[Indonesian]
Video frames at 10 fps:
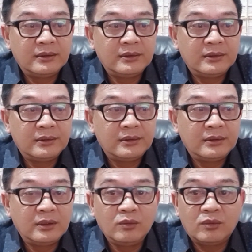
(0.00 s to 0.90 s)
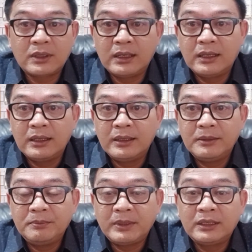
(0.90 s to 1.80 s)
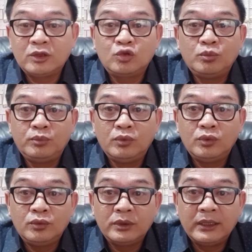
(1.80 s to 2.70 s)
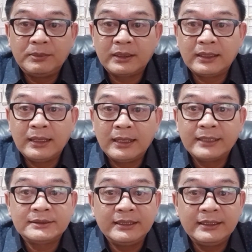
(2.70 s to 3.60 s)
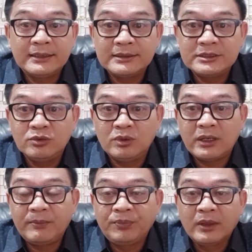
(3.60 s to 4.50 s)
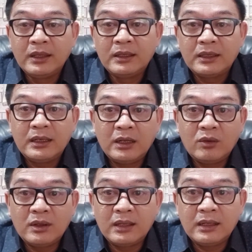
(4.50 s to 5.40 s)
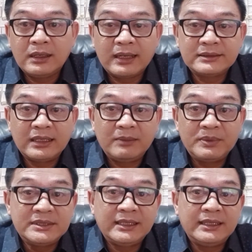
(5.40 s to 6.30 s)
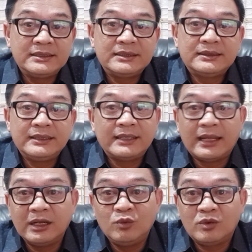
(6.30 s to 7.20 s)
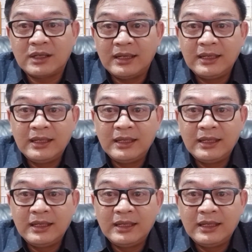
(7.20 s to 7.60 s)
e, luka pada tubuh daripada Lesti Kejora kalau kekerasan psikis tidak ada luka,